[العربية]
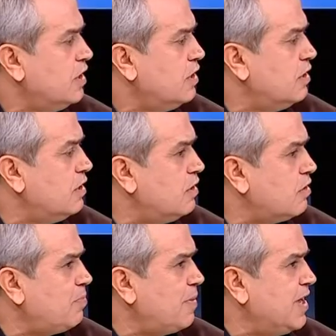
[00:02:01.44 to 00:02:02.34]
آه،
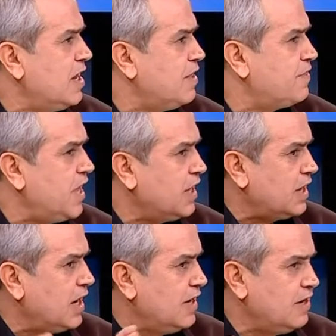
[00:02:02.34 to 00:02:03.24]
ربما
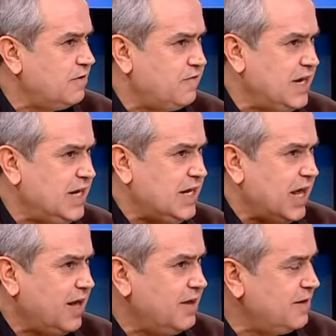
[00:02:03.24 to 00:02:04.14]
الذائقه
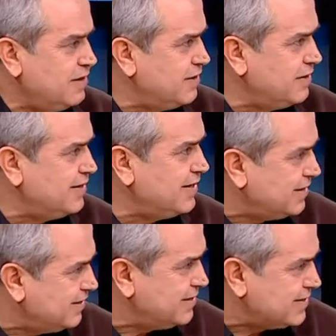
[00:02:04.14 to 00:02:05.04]
الفنيه
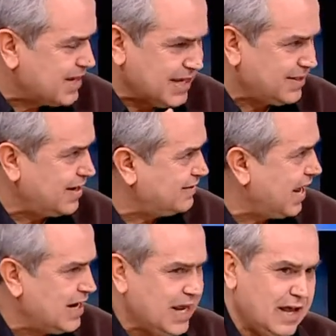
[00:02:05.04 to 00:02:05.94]
آه، سيطرت
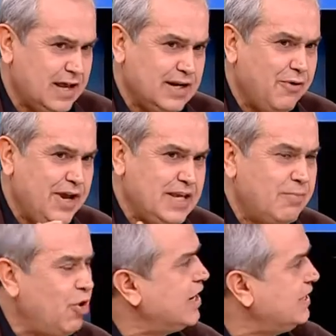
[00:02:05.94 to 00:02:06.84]
على نوعية
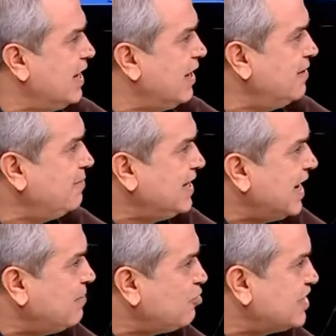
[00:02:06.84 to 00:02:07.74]
معينة من
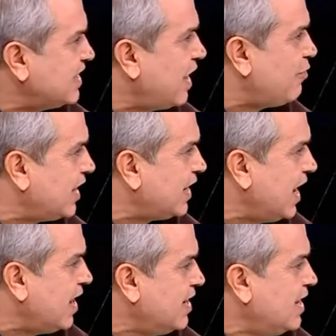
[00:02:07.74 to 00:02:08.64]
الموسيقى
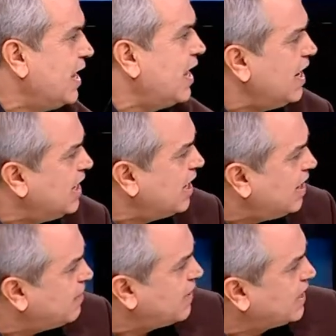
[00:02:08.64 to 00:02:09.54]
والغناء خلى
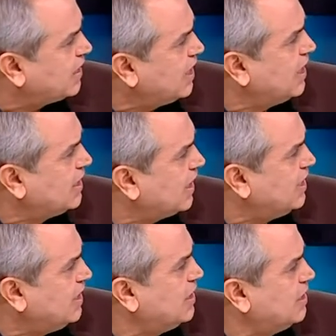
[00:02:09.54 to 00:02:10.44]
هذا الغناء اللي
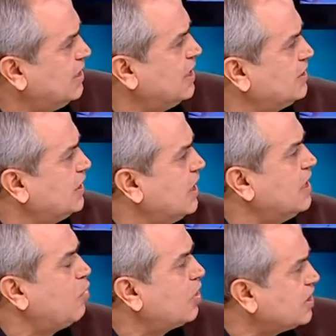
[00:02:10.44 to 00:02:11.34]
يغنيه الهادي
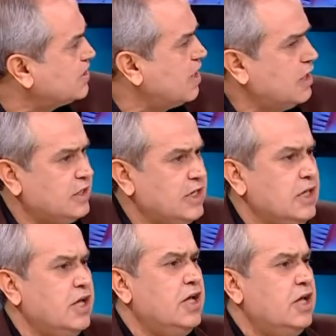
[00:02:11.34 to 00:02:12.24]
قلة والقصائد اللي
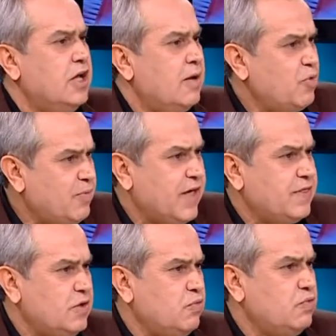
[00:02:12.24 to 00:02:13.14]
أبو
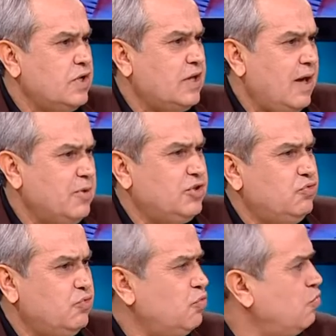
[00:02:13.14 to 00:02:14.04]
ماضي وولد أحمد
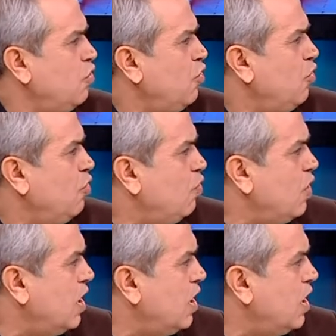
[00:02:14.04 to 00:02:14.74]
و... و...